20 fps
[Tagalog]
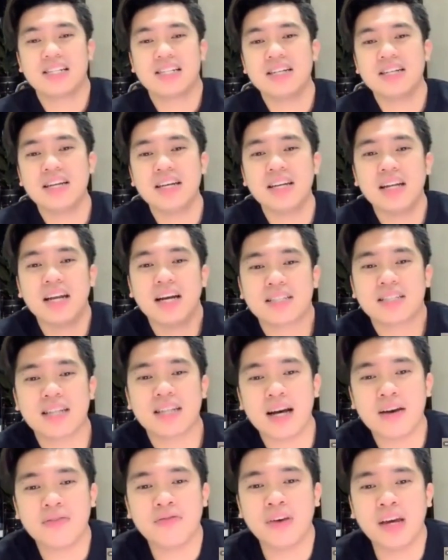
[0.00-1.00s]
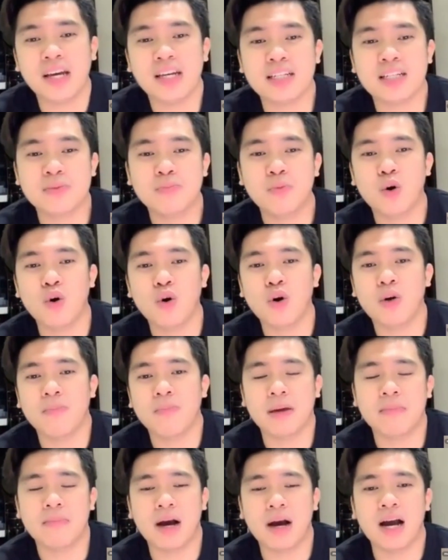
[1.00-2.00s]
ninang sa Facebook
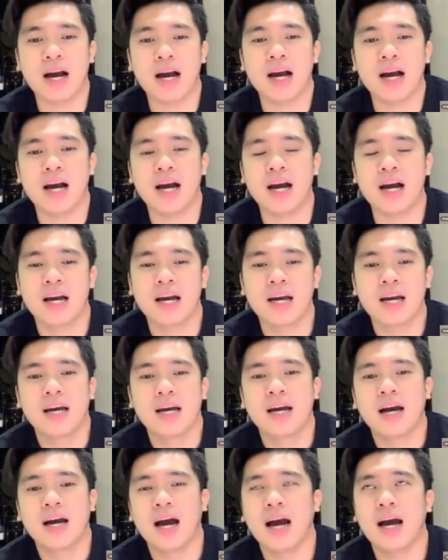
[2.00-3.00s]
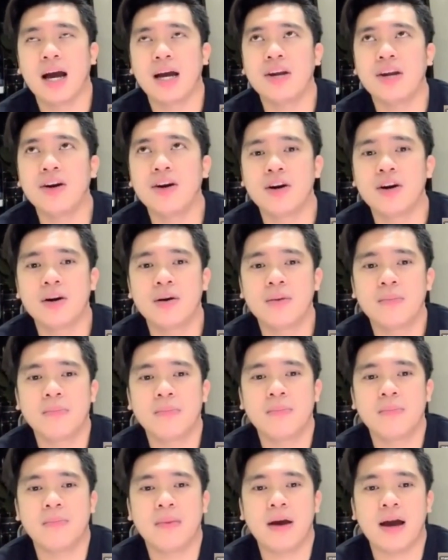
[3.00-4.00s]
may mga ano,
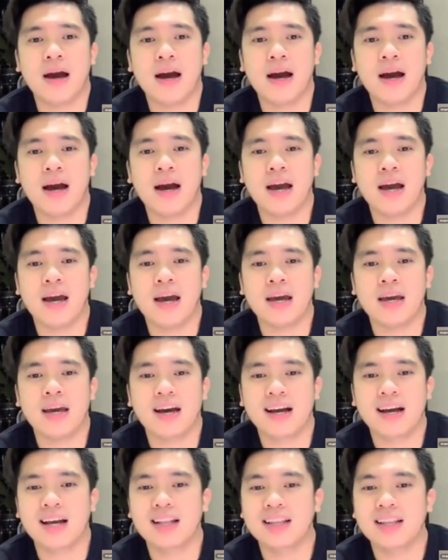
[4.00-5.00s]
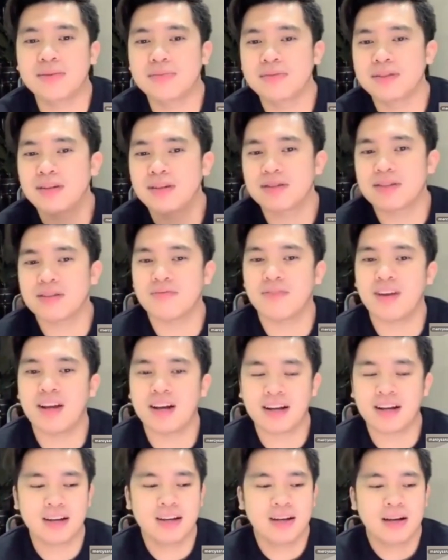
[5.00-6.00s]
may ang ganda mo daw sa vlog.
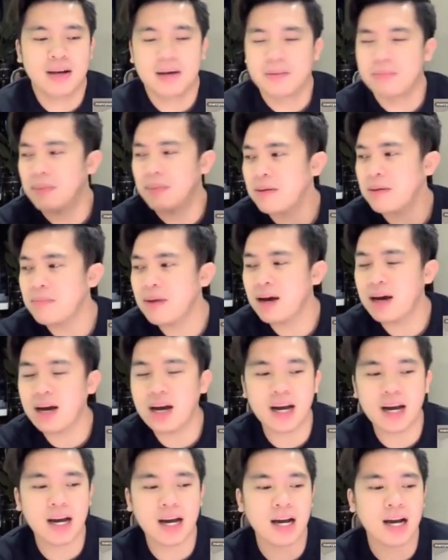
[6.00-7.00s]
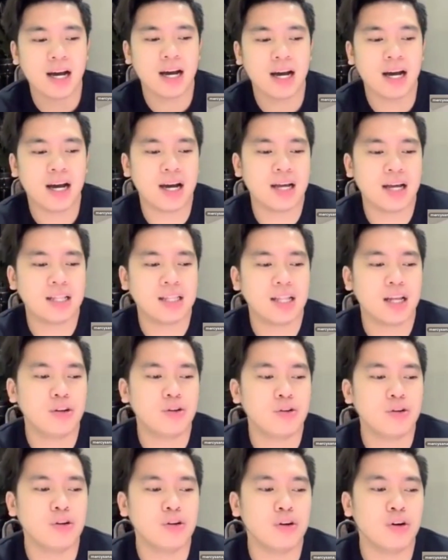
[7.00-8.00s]
May mga
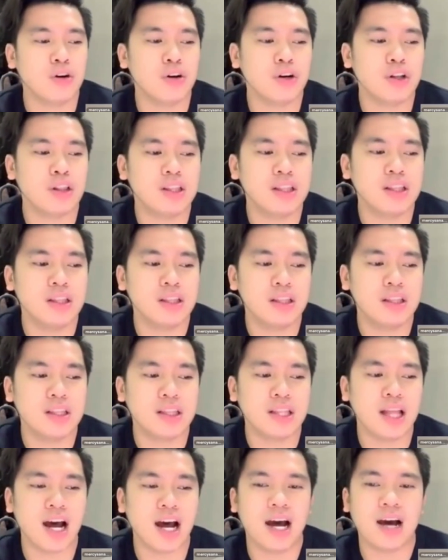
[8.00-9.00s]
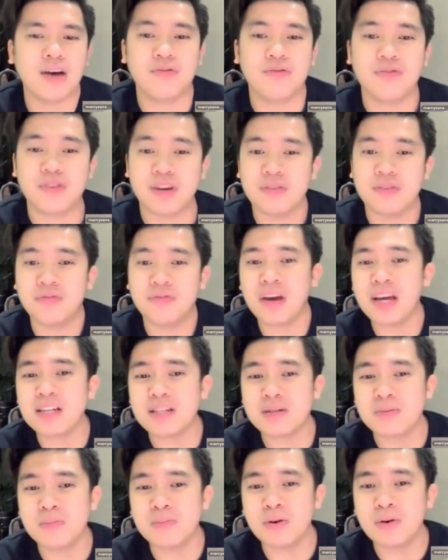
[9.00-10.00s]
nanonood na free
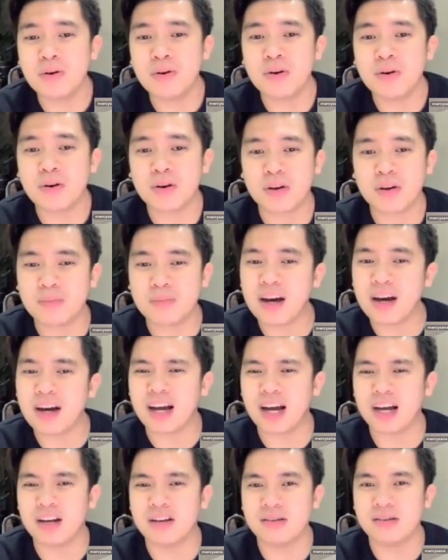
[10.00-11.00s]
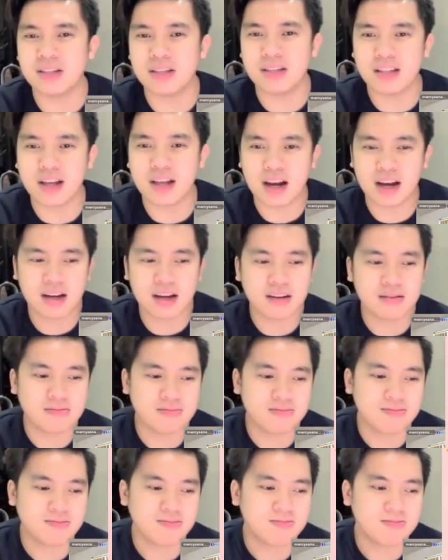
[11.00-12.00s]
Facebook, yung mga ganon ninang.
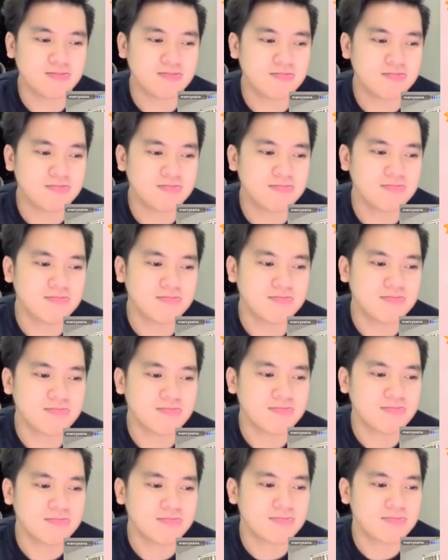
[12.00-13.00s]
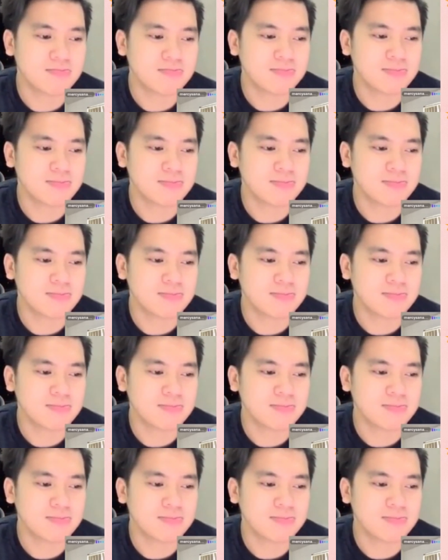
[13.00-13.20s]
Okay.